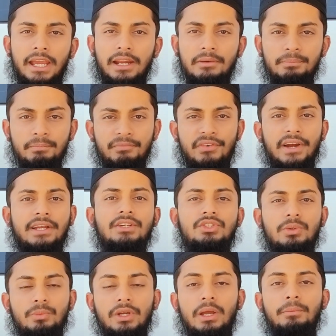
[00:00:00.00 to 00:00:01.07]
এর ফাঁকের
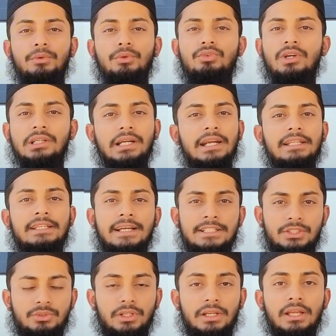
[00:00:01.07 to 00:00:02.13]
সময় আমি নতুন একটা আইডিতে
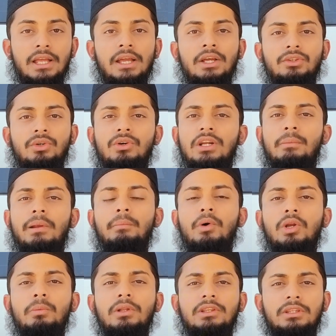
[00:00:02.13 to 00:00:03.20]
কাজ করি তখন আমার
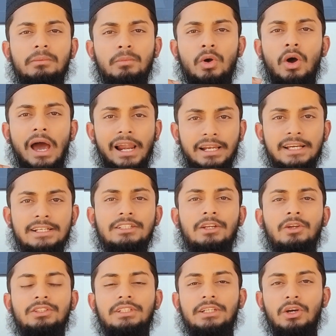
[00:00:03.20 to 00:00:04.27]
মনোবল তুমি হালকা
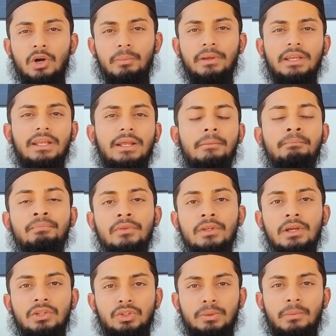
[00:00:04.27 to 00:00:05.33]
ছিল যে এটা হবে কিনা
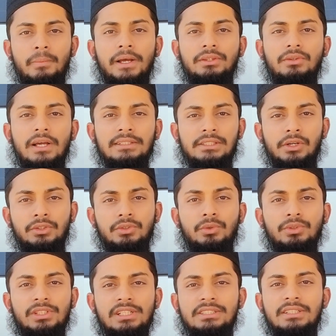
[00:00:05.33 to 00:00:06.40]
তবে মাত্র আজকে হয়তো
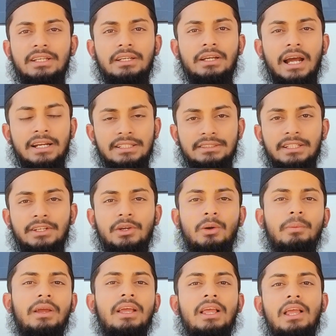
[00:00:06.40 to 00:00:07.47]
উনত্রিশ তারিখ আঠাশ তারিখ
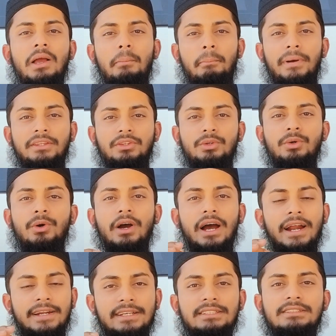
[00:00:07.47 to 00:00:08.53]
হবে মাত্র
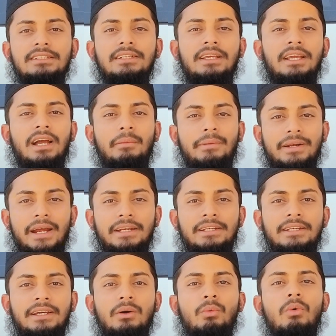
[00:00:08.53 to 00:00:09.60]
আঠাশ দিনে আমার
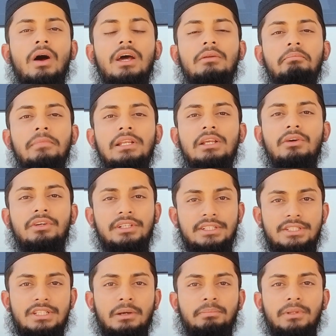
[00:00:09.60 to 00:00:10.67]
আইডিটা ওয়ান মিলিয়ন
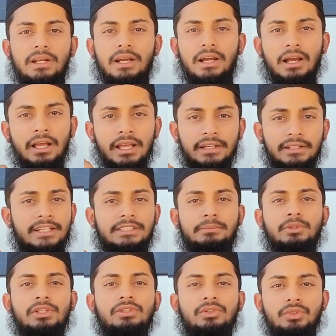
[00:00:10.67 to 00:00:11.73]
রিচ আপনারা
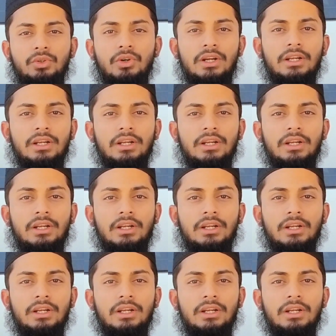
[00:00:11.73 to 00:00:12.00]
ড্যাশবোর্ডে শো